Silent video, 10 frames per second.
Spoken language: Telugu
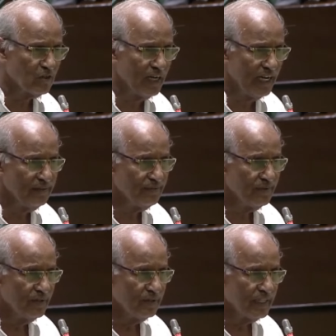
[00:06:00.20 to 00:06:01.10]
పెట్టుకుని
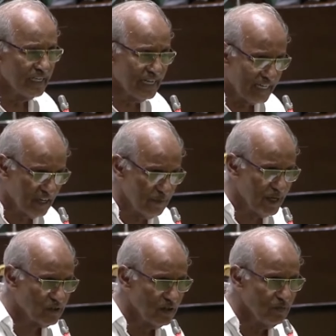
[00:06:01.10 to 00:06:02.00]
దీన్ని అడ్డం
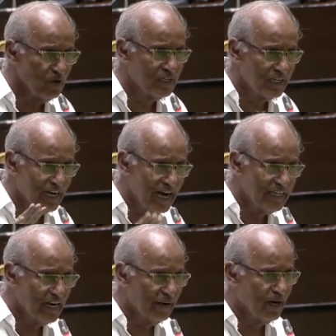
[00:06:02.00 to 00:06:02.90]
పెట్టుకుని ముఖ్యంగా
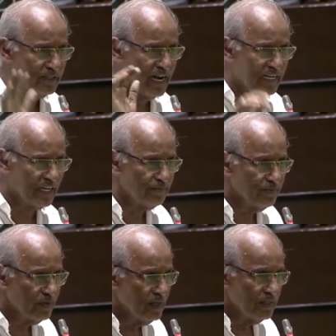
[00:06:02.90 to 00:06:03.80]
హైదరాబాద్ నగరం
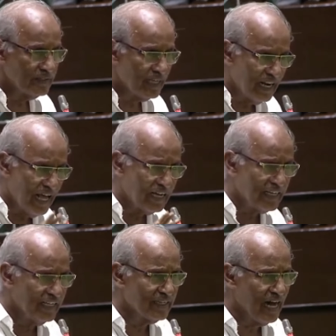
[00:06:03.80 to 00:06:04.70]
జిల్లా
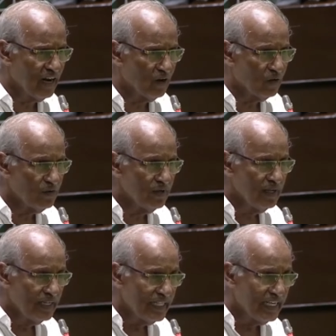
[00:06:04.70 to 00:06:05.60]
కేంద్రాల్లో
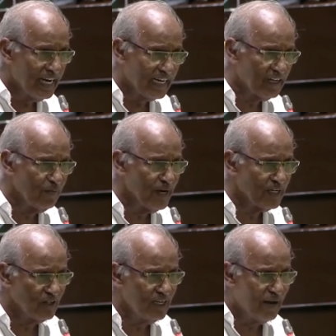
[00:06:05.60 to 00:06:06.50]
దీన్ని అడ్డం
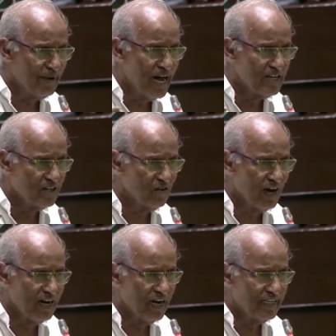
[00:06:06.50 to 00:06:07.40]
పెట్టుకుని
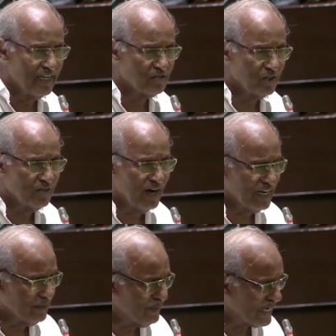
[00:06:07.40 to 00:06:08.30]
అమాయకులు అయినటువంటి
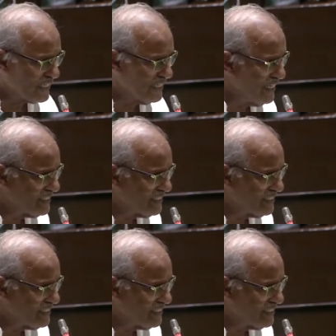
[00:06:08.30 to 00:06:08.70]
వాళ్ళని పక్కన